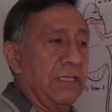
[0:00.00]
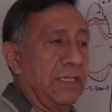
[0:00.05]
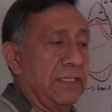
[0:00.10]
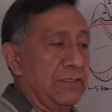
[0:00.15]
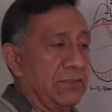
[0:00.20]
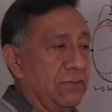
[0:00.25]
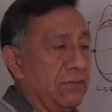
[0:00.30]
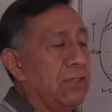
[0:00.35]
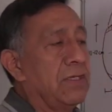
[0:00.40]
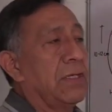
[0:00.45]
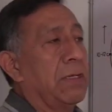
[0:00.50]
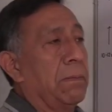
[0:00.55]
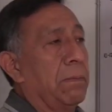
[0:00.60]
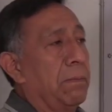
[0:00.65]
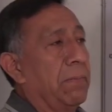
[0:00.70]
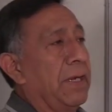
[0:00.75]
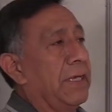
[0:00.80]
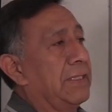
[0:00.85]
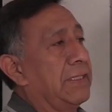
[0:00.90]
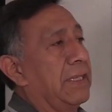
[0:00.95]
de eso
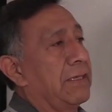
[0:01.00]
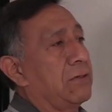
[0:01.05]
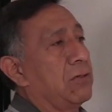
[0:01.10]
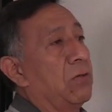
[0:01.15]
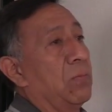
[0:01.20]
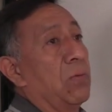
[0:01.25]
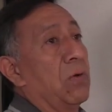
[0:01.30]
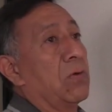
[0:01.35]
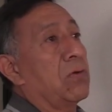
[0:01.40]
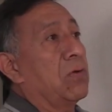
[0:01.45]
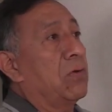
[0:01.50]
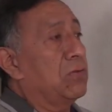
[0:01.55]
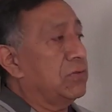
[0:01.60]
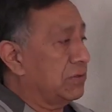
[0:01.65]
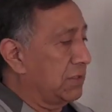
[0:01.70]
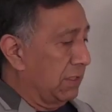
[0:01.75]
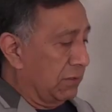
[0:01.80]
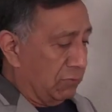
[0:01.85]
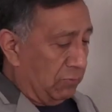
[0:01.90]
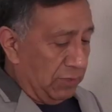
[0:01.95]
va a dar como
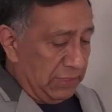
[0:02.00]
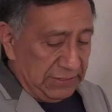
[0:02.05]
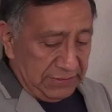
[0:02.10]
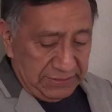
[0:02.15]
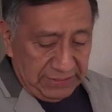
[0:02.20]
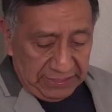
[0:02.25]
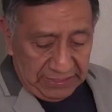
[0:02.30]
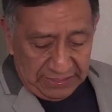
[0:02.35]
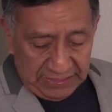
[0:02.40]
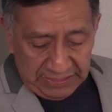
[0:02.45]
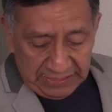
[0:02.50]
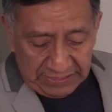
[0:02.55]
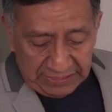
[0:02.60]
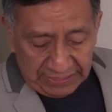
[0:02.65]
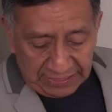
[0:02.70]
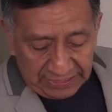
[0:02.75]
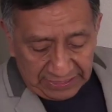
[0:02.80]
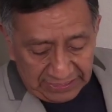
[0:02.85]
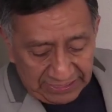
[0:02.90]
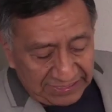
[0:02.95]
consecuencia
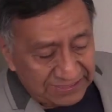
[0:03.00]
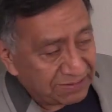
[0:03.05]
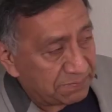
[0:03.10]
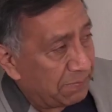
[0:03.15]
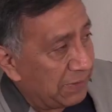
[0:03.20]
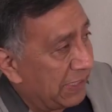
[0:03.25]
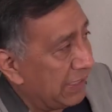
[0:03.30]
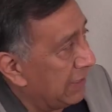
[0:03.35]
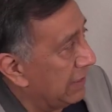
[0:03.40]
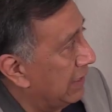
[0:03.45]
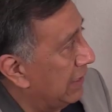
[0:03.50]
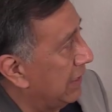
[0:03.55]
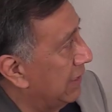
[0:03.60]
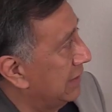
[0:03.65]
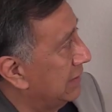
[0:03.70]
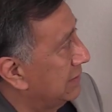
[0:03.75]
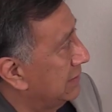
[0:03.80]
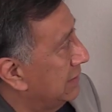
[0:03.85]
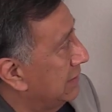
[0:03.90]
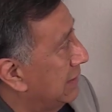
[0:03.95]
a las
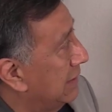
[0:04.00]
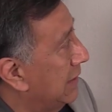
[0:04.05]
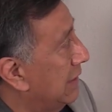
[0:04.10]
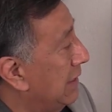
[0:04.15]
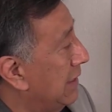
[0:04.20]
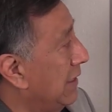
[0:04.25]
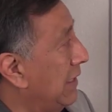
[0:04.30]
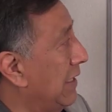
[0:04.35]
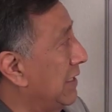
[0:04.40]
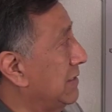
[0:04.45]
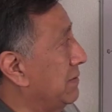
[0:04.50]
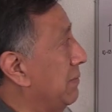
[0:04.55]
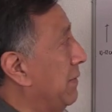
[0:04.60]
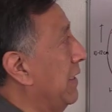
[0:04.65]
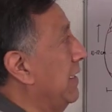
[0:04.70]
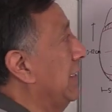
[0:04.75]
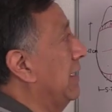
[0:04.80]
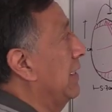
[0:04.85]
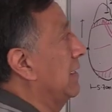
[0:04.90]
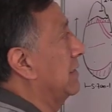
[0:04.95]
venas, las
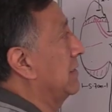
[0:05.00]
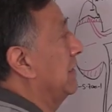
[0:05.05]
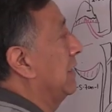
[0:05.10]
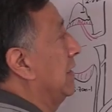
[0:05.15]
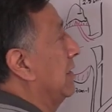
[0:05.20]
venas